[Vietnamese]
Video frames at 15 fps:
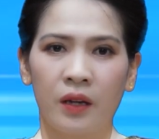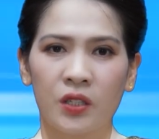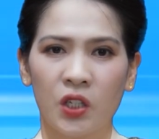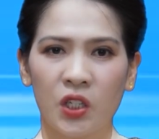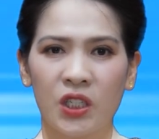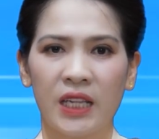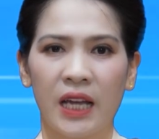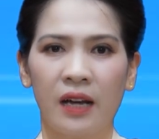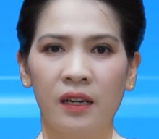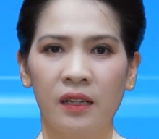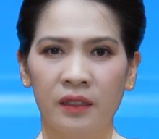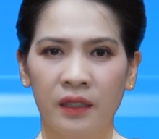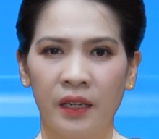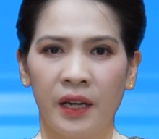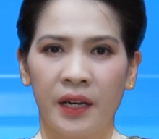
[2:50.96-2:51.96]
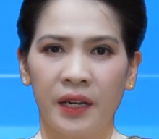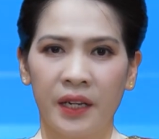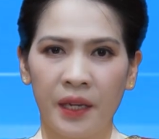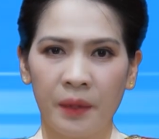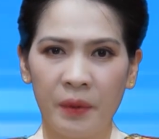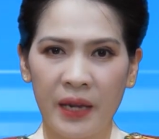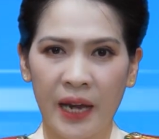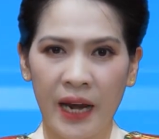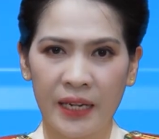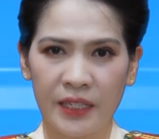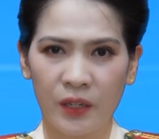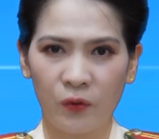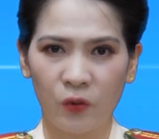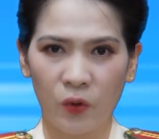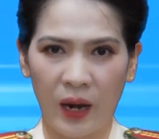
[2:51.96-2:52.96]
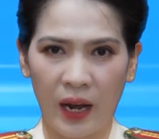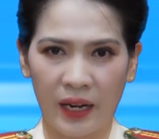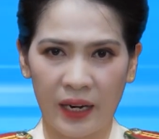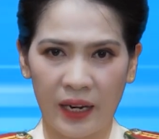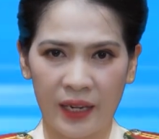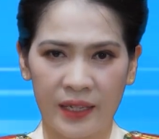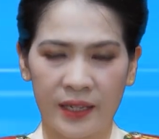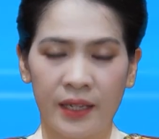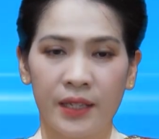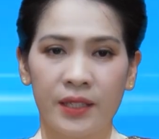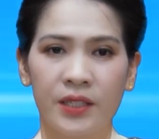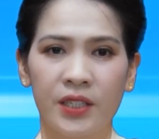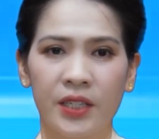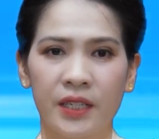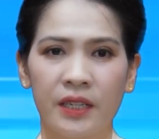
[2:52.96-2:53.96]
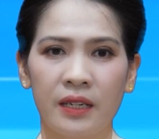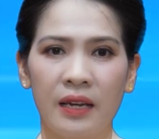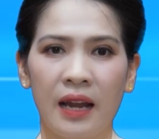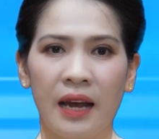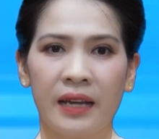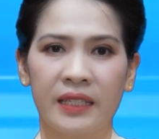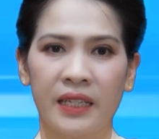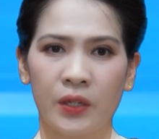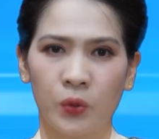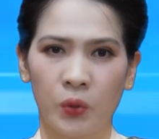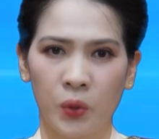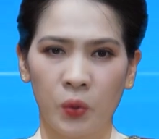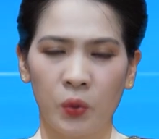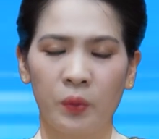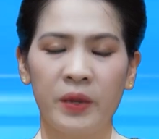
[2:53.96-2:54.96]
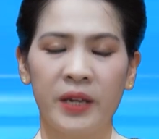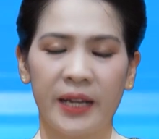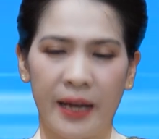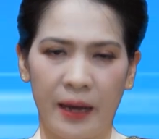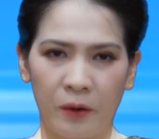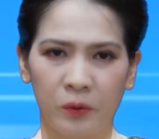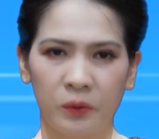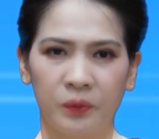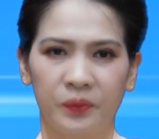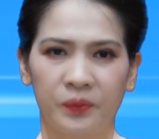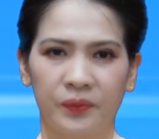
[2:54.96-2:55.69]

Xót xa hơn khi bị hại trong vụ án này chính là cha ruột của bị cáo.